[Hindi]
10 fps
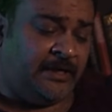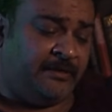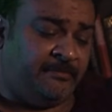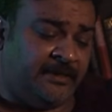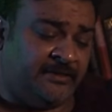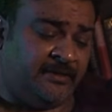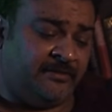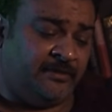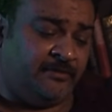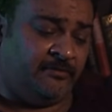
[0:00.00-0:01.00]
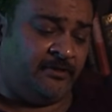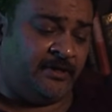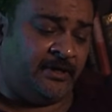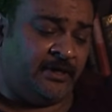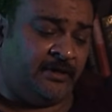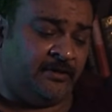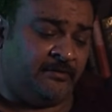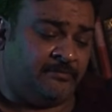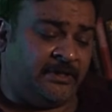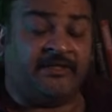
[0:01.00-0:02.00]
आगे बात करते हैं और
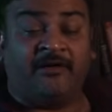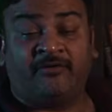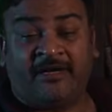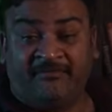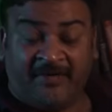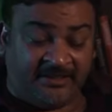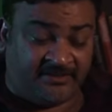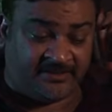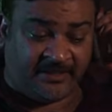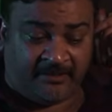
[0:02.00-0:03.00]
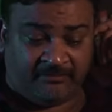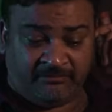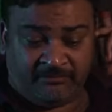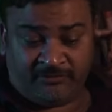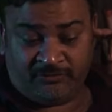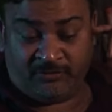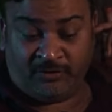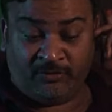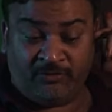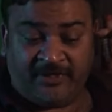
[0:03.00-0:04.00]
अताउररहमान साहब जो
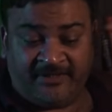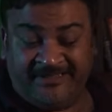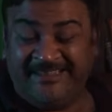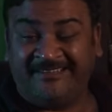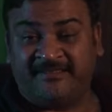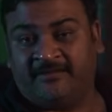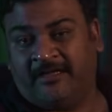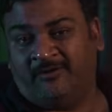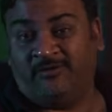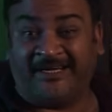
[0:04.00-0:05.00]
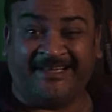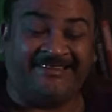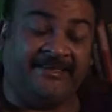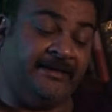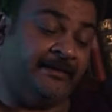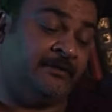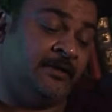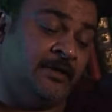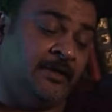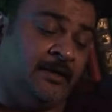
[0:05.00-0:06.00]
लोअर दीर से ताल्लुक़ रखते हैं
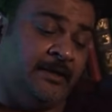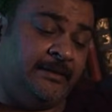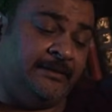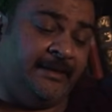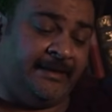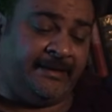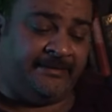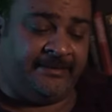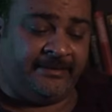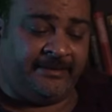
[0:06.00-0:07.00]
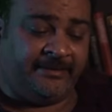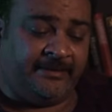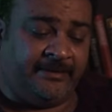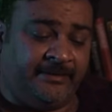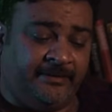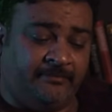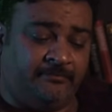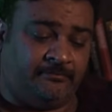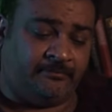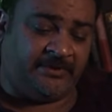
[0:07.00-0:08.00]
ये कहते हैं कि
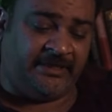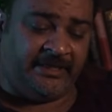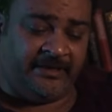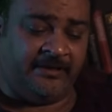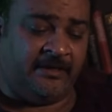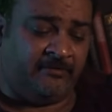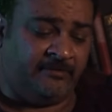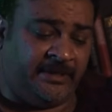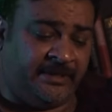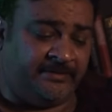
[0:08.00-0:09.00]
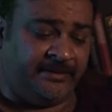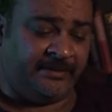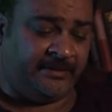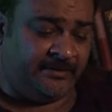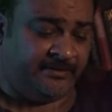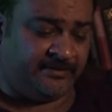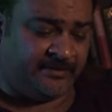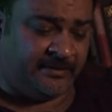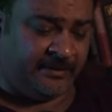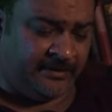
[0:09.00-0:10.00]
ये गांव में रहते हैं
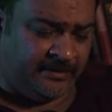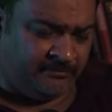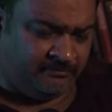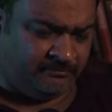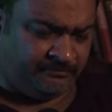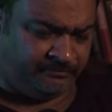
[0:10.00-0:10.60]
जिसका नाम